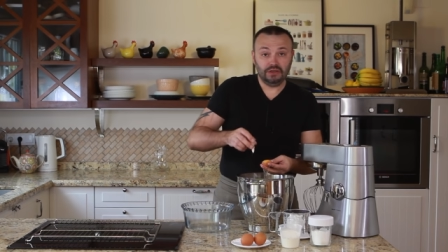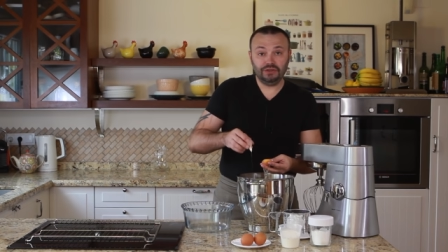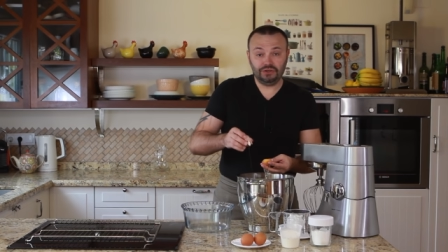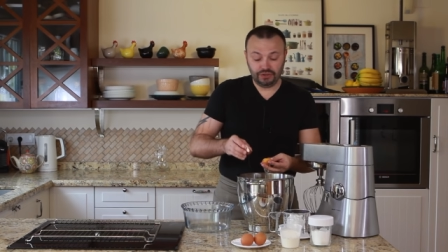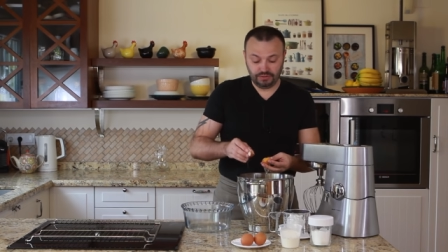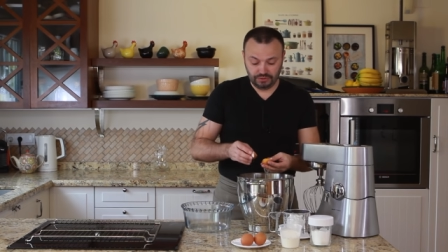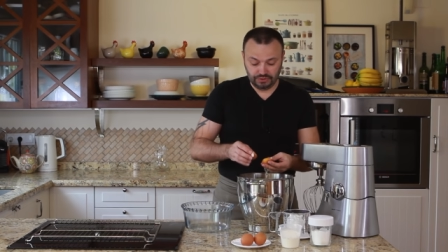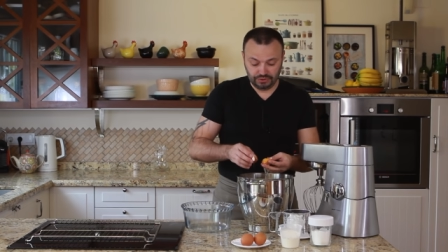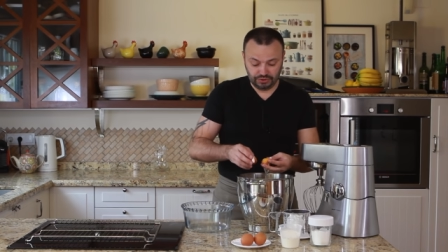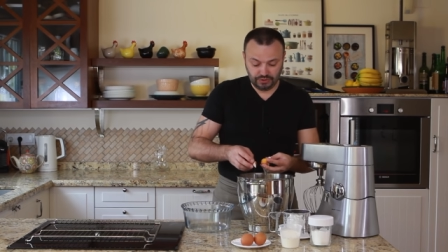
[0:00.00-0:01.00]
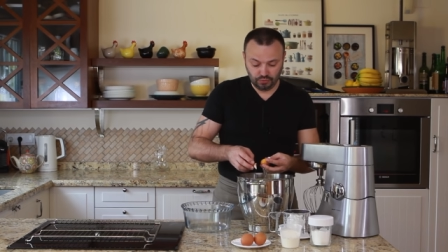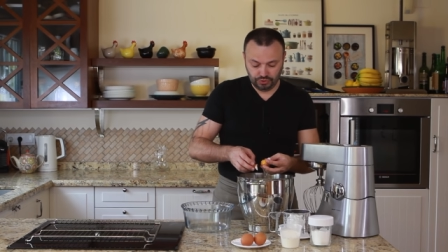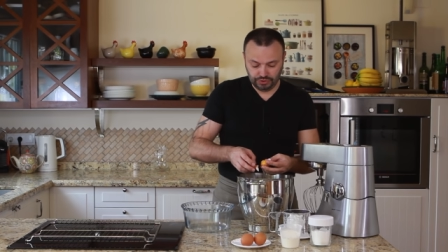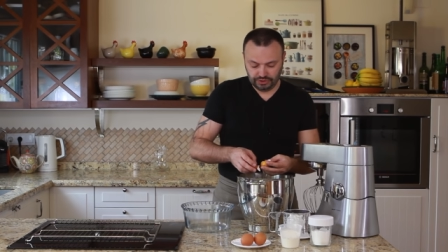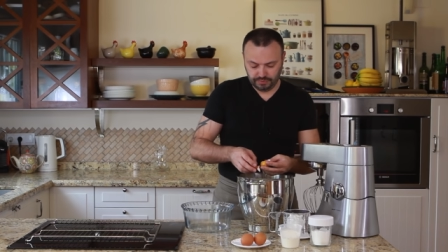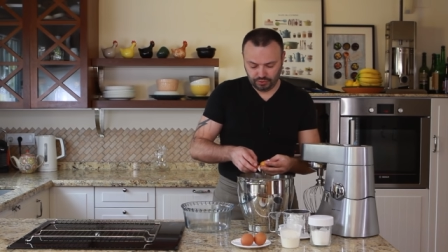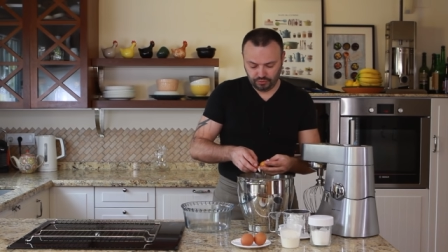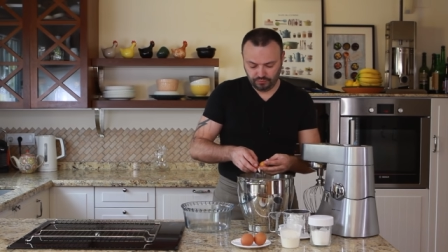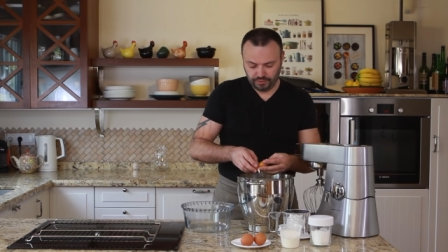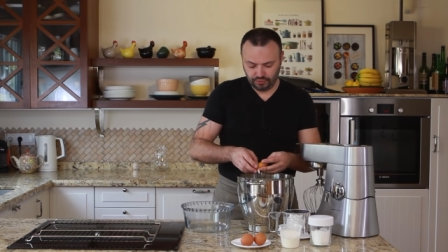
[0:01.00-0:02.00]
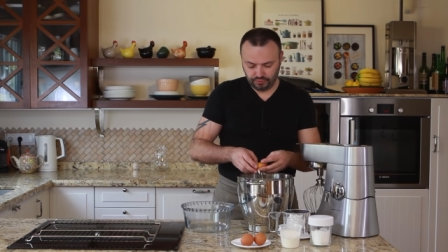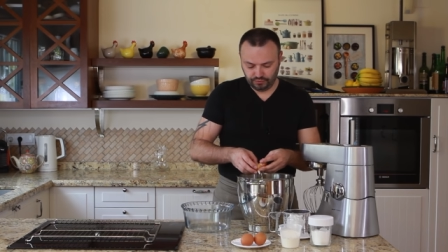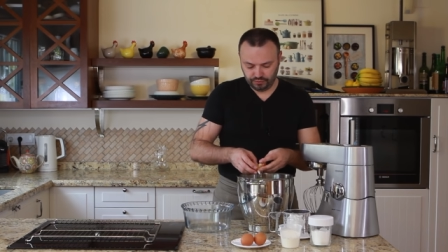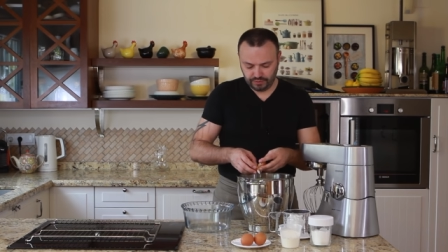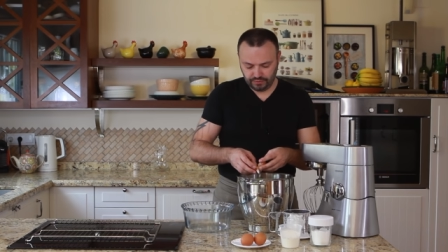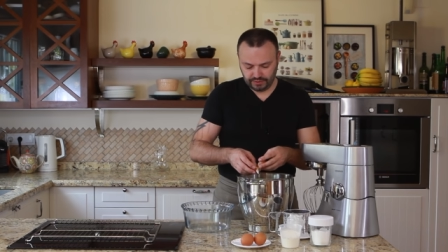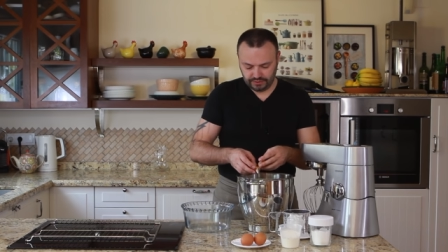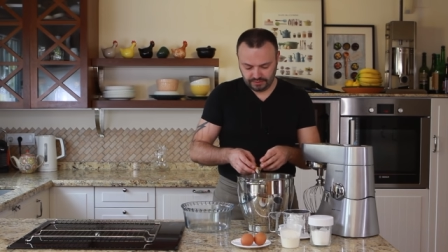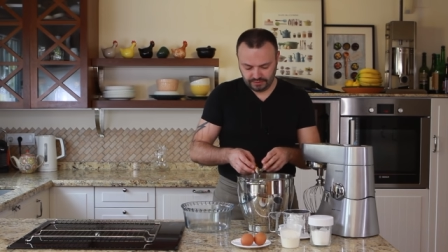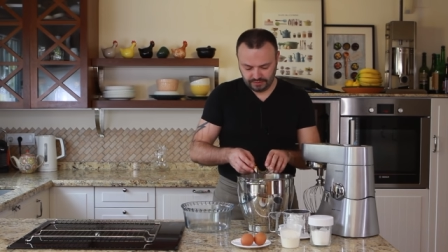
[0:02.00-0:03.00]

иначе замучаетесь потом в пену все взбивать